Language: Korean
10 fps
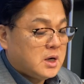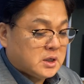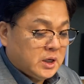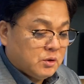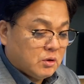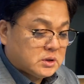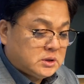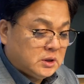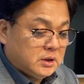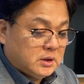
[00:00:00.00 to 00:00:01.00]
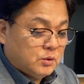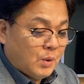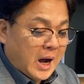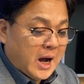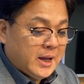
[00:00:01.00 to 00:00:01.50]
그리고 그
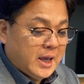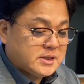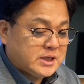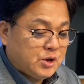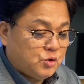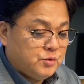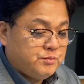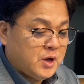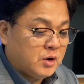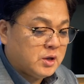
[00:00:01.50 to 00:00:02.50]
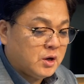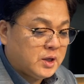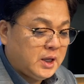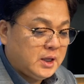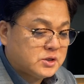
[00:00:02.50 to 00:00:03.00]
왕의 새로운
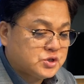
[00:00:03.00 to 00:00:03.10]
명령이